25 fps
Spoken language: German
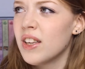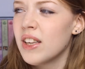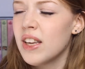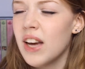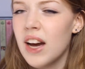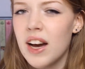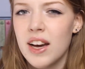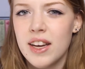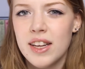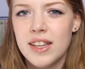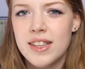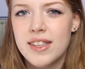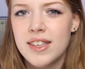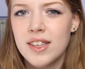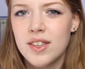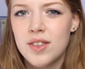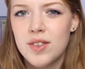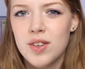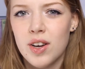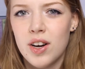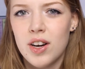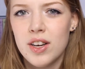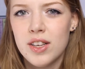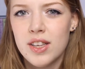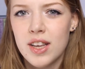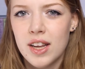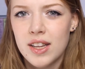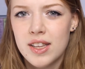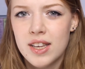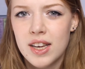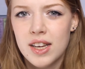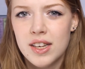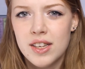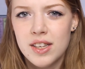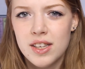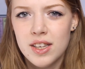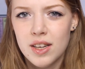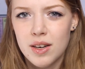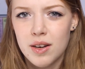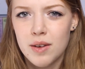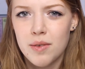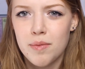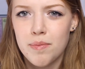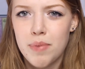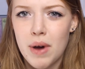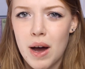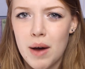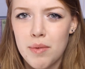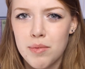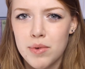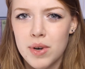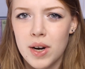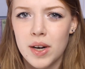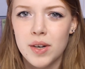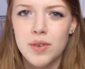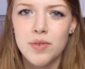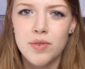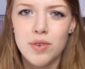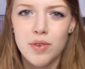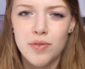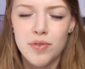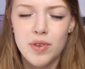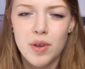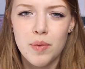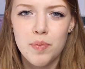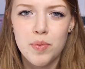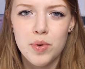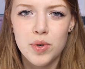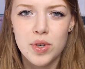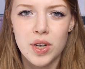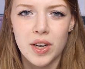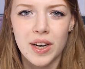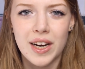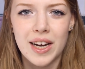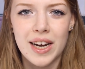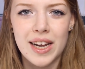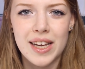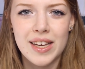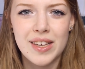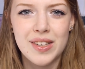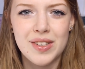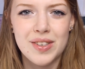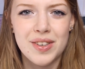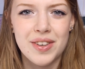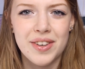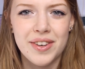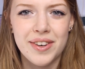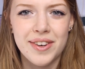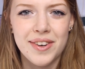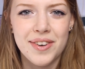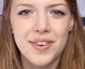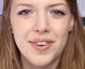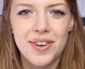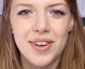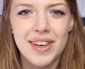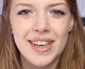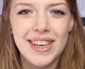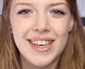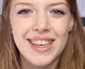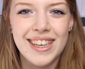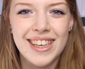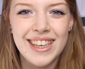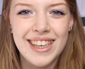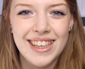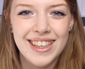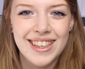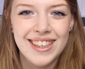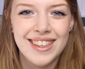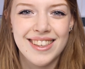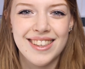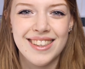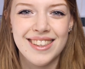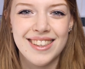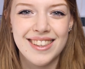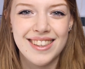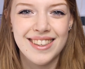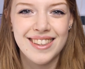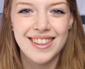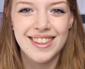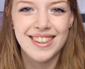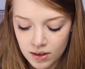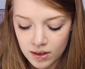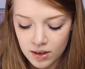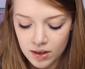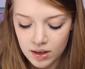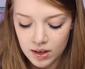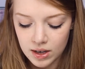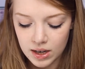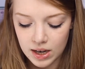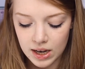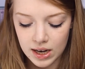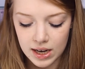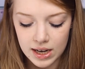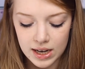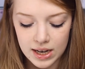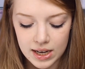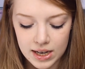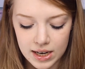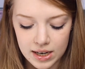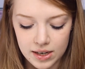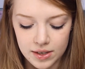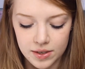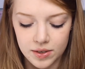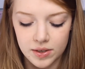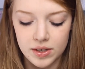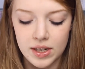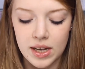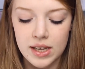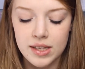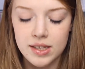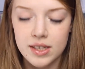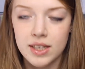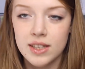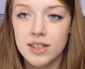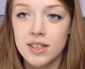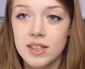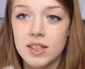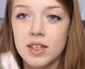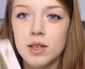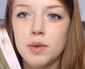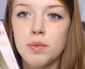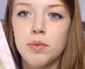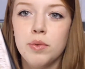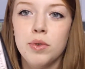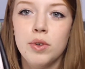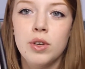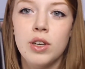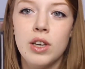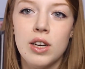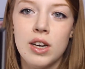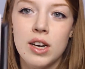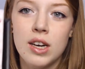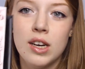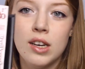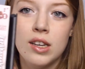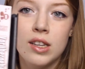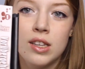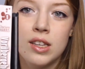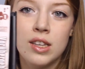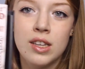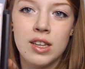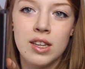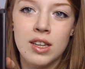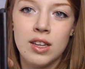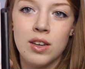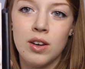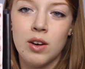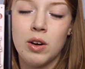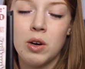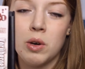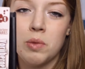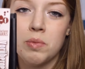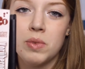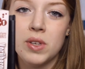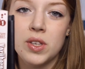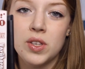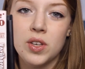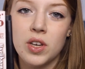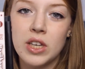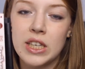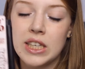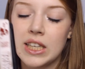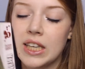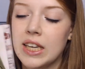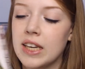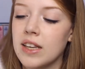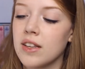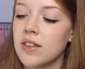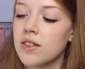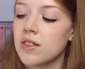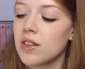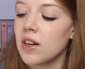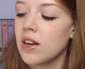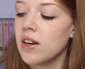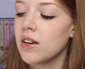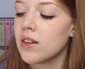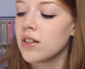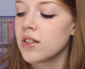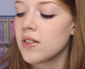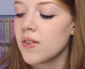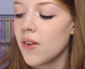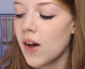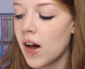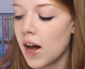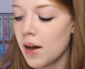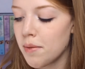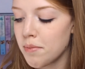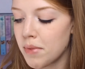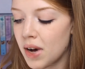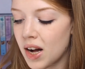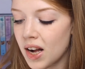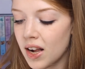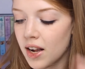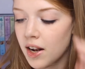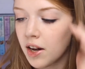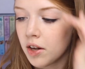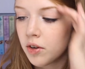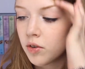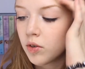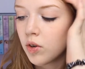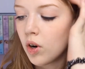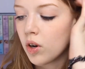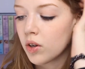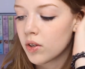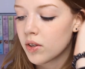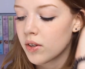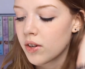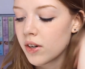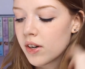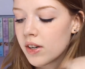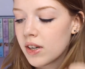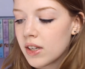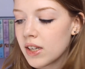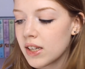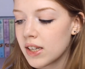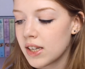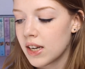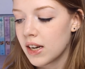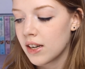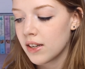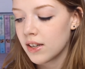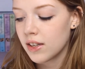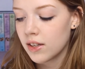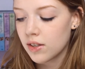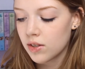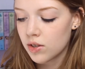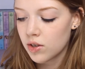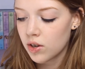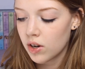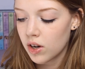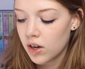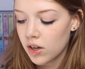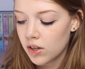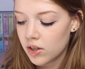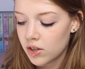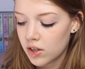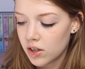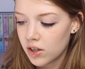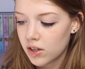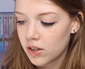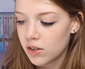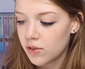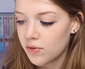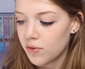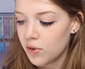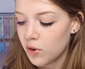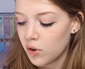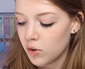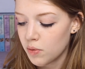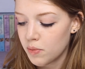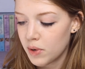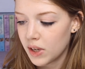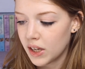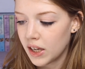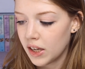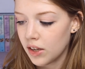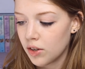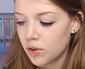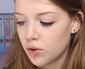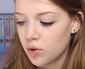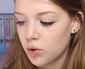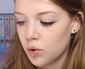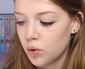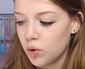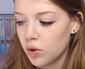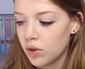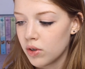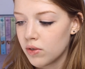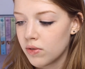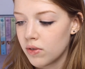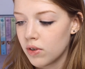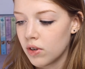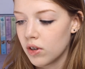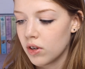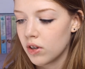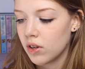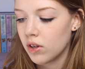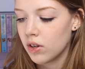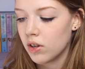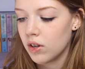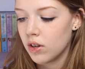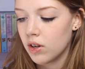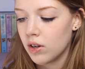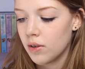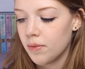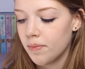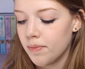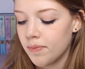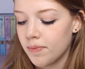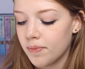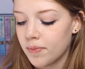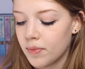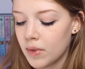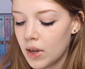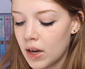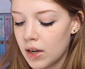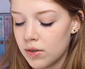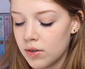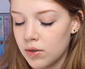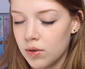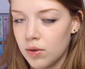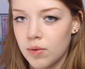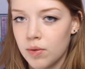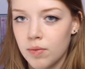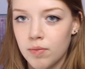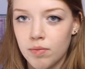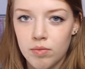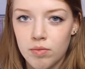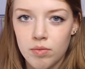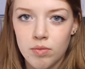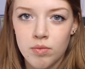ja, jetzt sieht so aus, als hätte ich in ein paar Monaten nur vier Bücher gelesen irgendwie. Also, das hier sind die Bücher, um die es heute gehen soll. Und zwar einmal Gone Girl, dann Insurgent, Vorübergehend Tod von, ähm, also